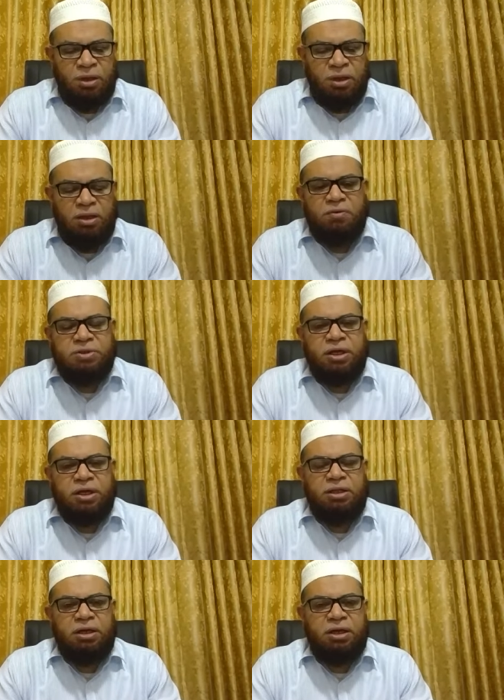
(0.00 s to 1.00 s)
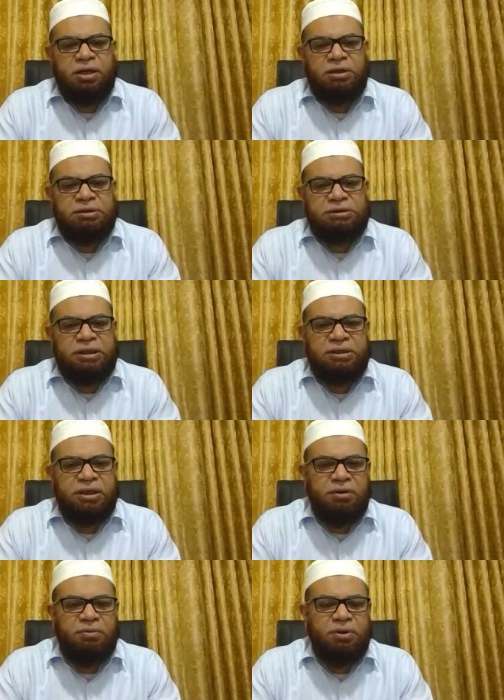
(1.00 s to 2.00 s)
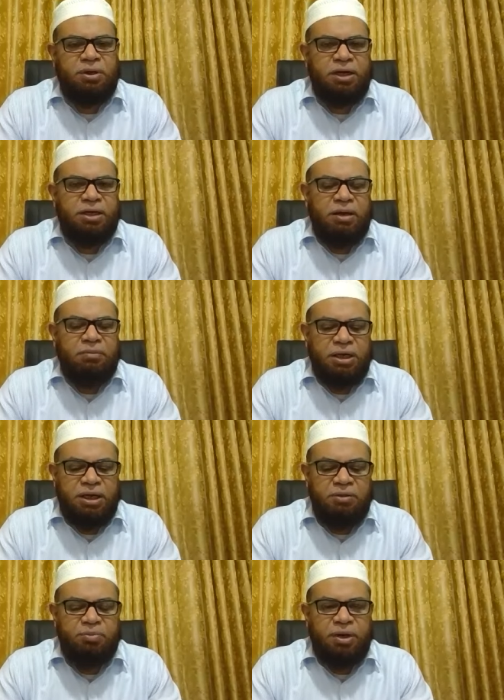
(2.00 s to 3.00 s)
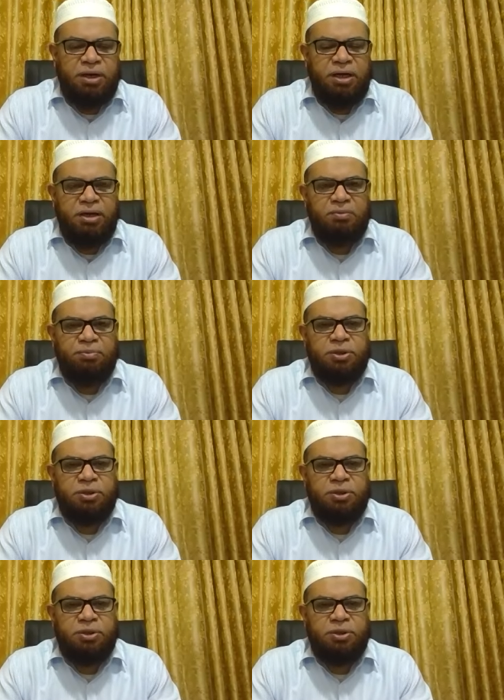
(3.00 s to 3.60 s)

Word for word: இந்த விஷயத்திலே சில தெளிவுகளை நாம் கண்டிப்பாக